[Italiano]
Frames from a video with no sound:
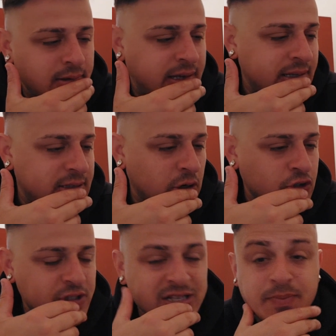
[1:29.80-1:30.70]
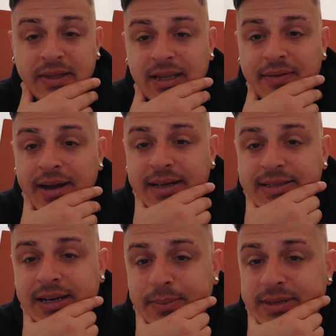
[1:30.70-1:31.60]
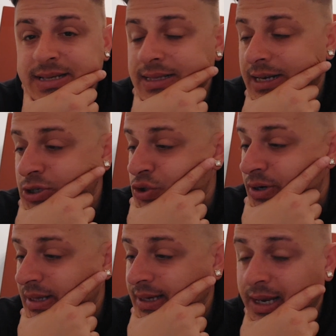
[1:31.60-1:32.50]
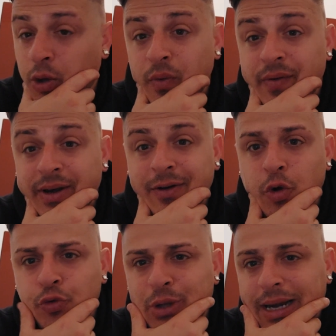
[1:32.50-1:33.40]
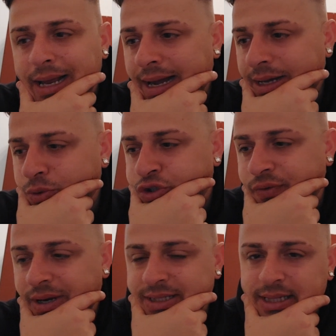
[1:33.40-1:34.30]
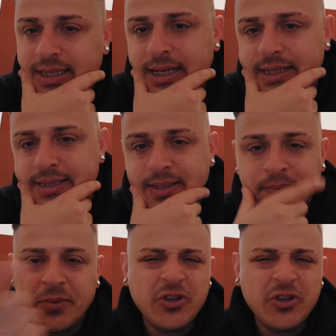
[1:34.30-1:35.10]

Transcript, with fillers: chi, oggi si aspettava che sarebbe stata la giornata che la Juve veniva condannata, usciva la sentenza.